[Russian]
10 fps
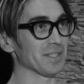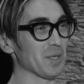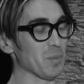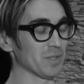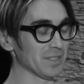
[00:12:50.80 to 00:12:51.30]
на
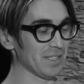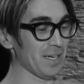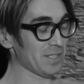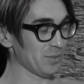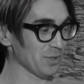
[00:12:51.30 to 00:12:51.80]
самом-то
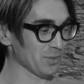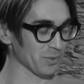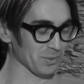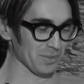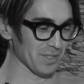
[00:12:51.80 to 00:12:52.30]
деле, а сегодня
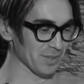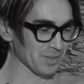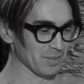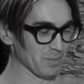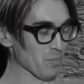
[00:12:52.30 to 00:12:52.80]
вот у нас
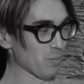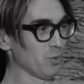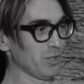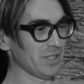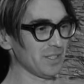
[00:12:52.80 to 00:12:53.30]

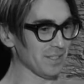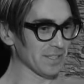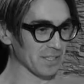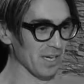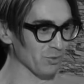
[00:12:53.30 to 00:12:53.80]

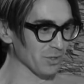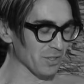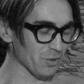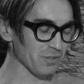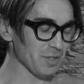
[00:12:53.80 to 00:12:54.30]
мультиязыковой
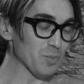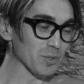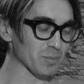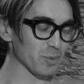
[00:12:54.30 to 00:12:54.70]
такой выпуск